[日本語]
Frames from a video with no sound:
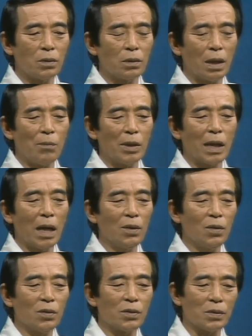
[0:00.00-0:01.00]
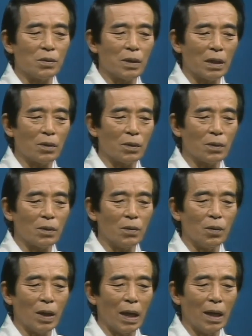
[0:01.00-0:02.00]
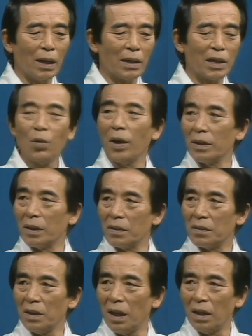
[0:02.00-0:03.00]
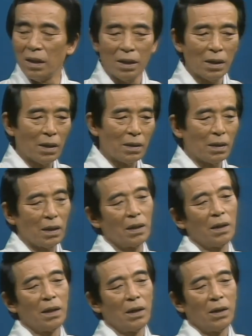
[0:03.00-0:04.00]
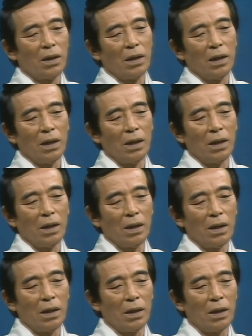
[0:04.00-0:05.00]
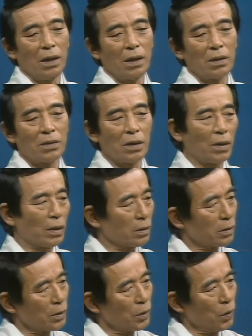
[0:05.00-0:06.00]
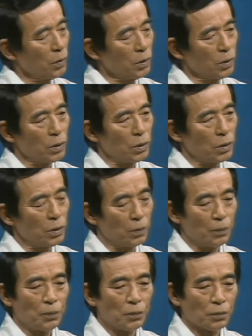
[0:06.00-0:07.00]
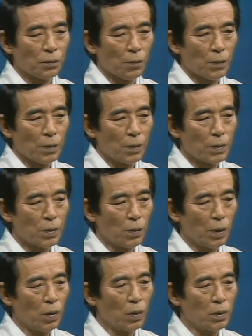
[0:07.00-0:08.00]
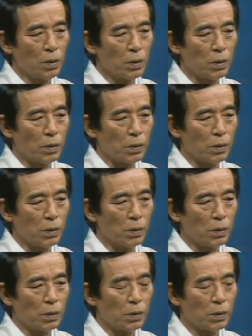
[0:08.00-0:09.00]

あまり感動する歌というのが聞こえんでですねでえー、それは40昭和47